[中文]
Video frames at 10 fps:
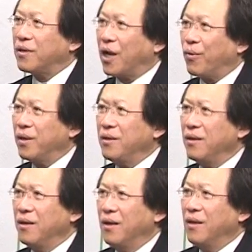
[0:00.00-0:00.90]
台湾
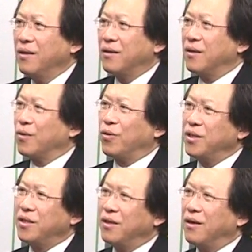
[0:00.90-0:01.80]
跟他关
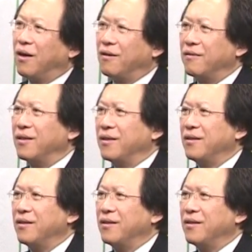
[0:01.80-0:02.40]
系很好哎。